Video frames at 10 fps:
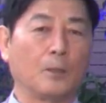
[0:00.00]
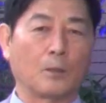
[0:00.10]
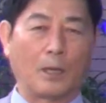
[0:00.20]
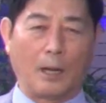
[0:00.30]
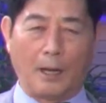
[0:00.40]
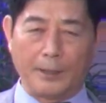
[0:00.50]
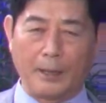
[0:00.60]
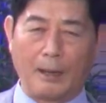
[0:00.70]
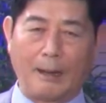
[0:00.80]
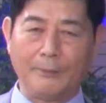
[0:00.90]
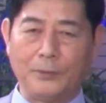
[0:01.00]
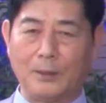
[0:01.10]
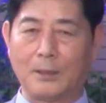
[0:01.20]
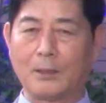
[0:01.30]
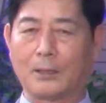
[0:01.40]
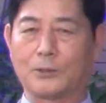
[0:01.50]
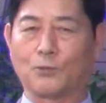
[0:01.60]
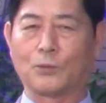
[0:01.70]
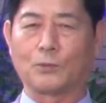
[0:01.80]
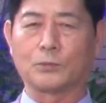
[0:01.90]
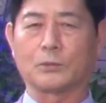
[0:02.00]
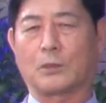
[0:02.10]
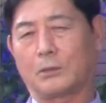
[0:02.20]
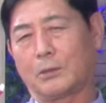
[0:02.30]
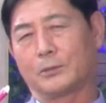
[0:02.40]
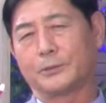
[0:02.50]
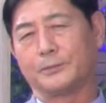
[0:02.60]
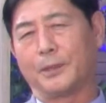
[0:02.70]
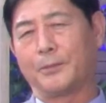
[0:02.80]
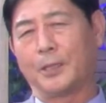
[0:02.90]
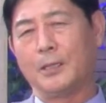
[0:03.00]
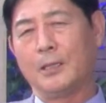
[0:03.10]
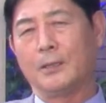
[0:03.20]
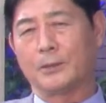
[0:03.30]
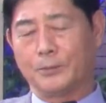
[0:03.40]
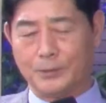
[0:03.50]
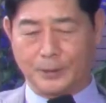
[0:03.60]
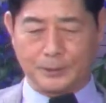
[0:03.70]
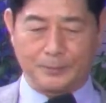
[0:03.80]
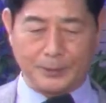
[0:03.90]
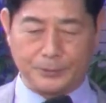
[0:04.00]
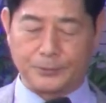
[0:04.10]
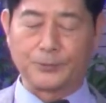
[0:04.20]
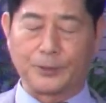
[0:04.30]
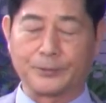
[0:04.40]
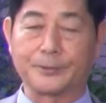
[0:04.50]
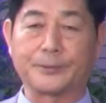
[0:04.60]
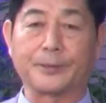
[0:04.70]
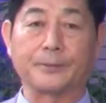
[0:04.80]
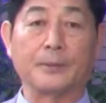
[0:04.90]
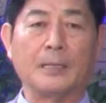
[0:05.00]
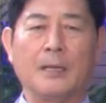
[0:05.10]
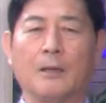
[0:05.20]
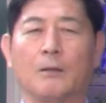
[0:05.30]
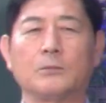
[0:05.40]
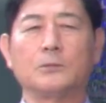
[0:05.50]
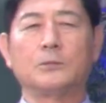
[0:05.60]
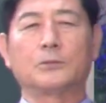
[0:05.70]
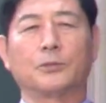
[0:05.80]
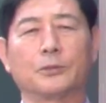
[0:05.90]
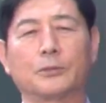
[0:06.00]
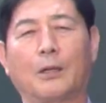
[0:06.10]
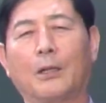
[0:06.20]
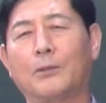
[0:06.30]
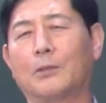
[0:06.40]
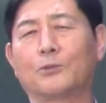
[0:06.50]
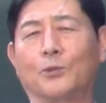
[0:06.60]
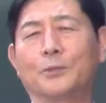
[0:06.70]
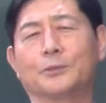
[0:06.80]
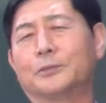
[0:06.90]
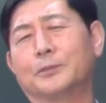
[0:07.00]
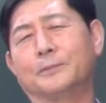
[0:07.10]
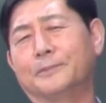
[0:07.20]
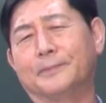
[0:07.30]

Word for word: 거의 아예 한 달간 가 있다고 그러더라고요. 갔다가 지금 아마 WRC에 맞춰서 온다고 그러더라고. 이, 이 성교사가 한 달간 돌면서 지금